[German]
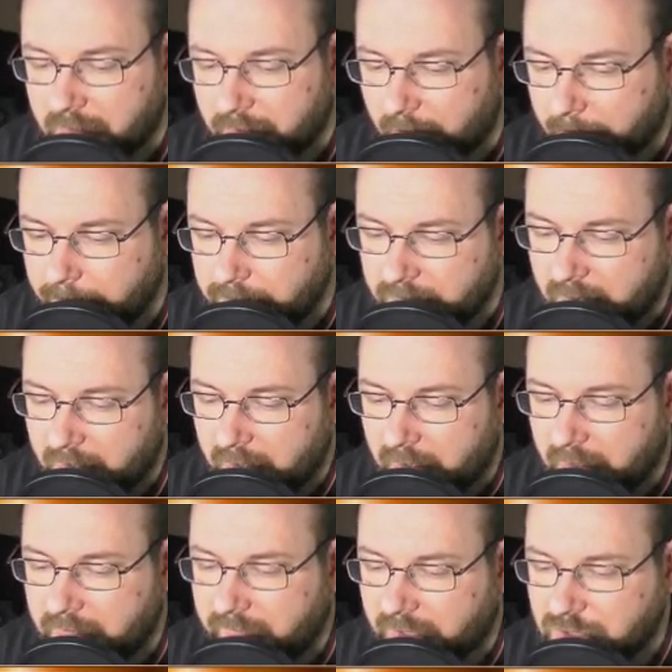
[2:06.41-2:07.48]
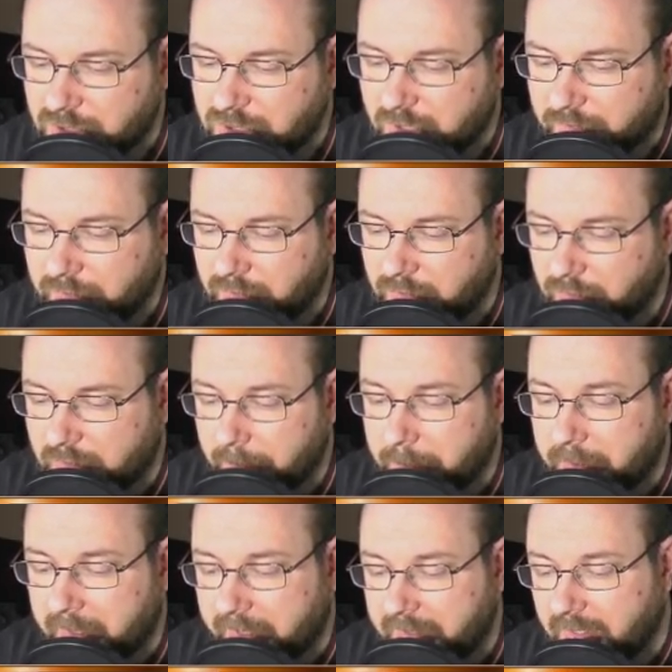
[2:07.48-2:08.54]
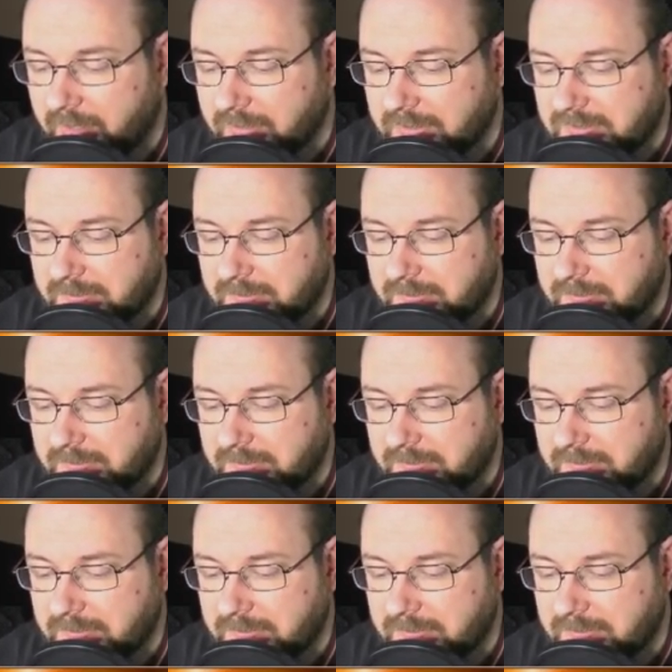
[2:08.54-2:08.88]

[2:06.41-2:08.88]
Ja. Invasion of New Capenna.